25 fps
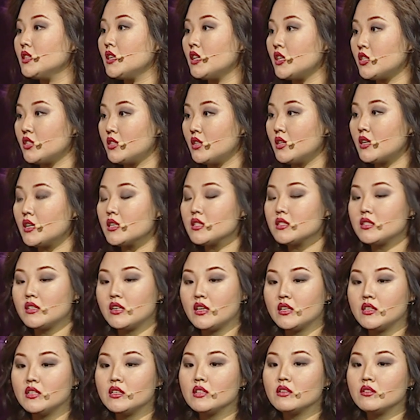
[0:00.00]
И каждый раз
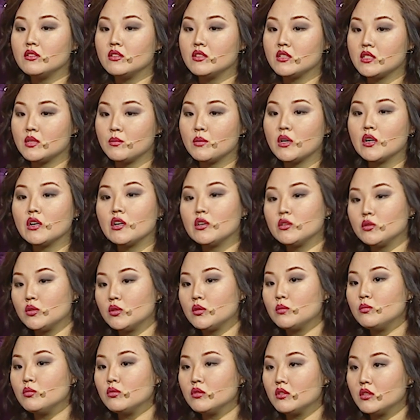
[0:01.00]
реагирует на собаку,
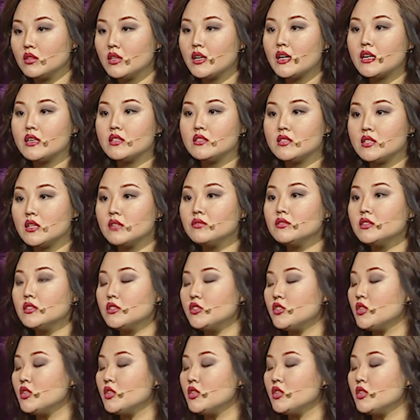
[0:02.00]
которая будет лаять, тявкать,